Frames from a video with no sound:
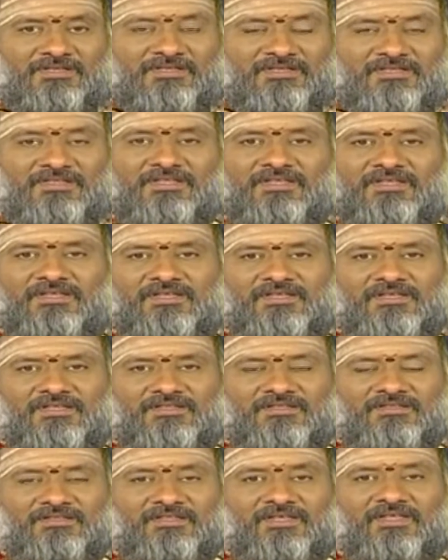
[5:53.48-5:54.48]
ఇది
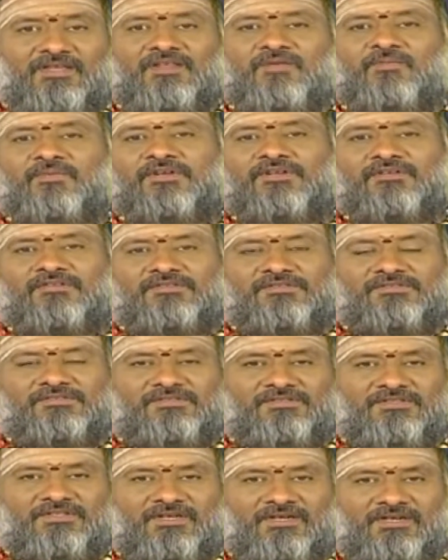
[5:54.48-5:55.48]
దేనికి
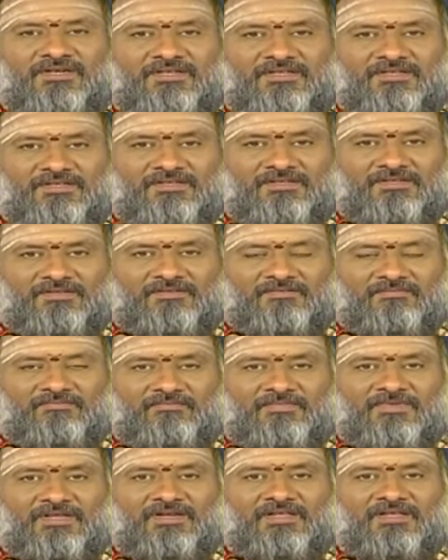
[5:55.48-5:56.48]
పనికొస్తుంది అంటే
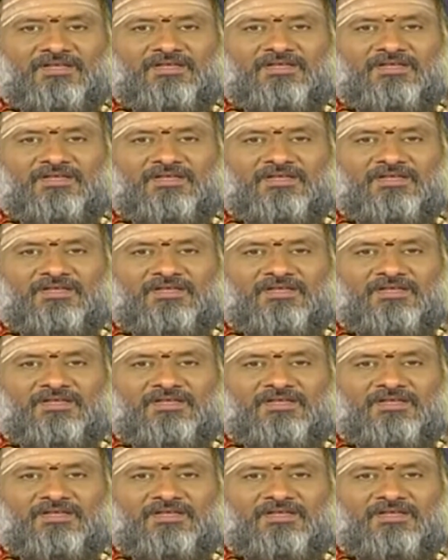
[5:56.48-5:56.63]
మన